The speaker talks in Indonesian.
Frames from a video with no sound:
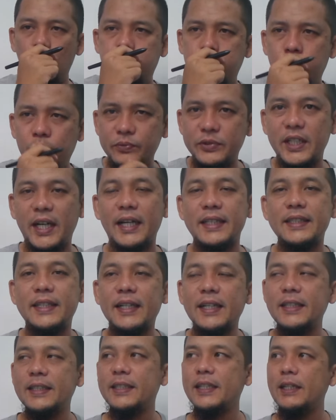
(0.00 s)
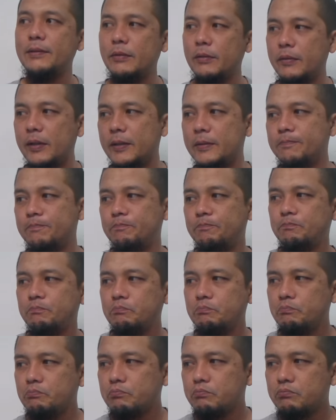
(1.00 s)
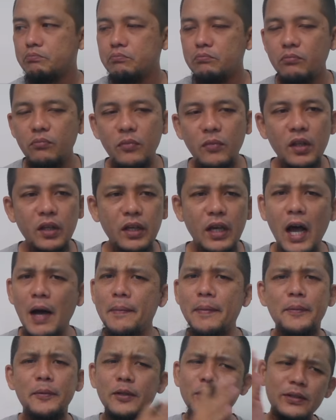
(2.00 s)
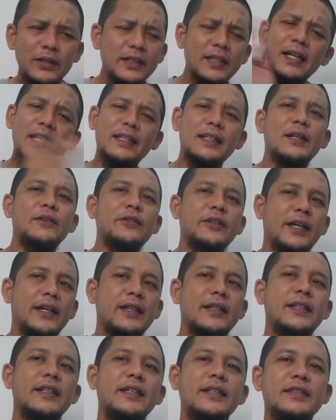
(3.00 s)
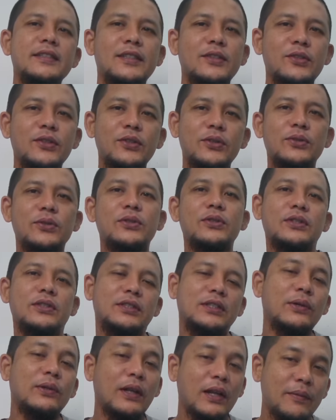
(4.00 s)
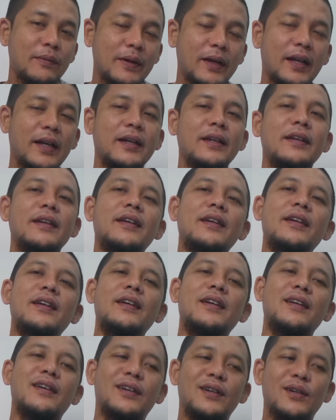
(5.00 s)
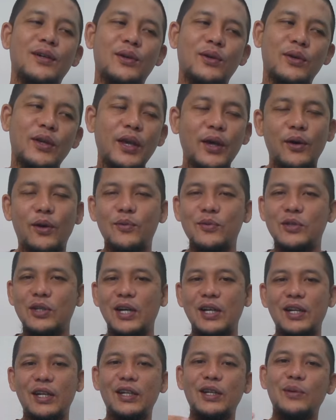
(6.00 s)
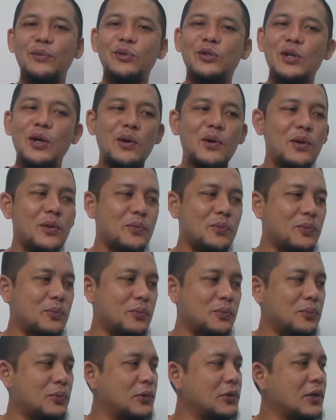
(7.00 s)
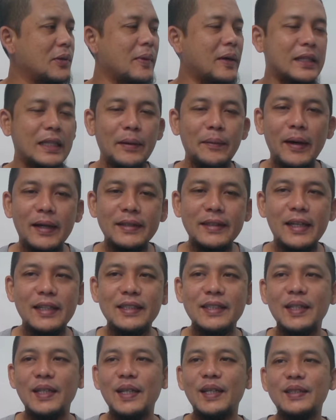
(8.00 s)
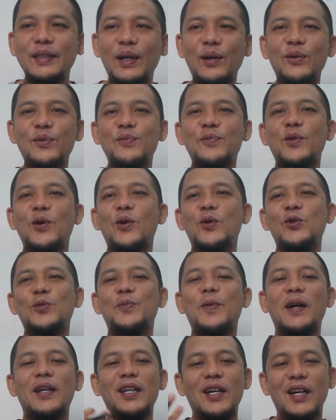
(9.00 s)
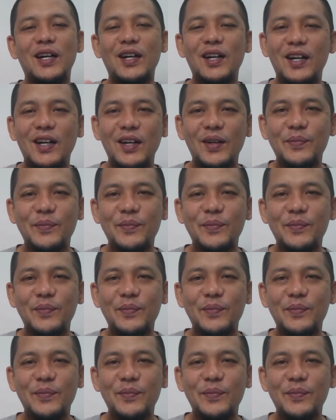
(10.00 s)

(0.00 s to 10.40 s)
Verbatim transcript: Jangan-jangan dia memang ya apapun itu kita nggak tahu ya satu itu tahu dari mana uh, oke okay, kalau misalkan anda bisa punya mata-mata sehingga tahu oh, upaya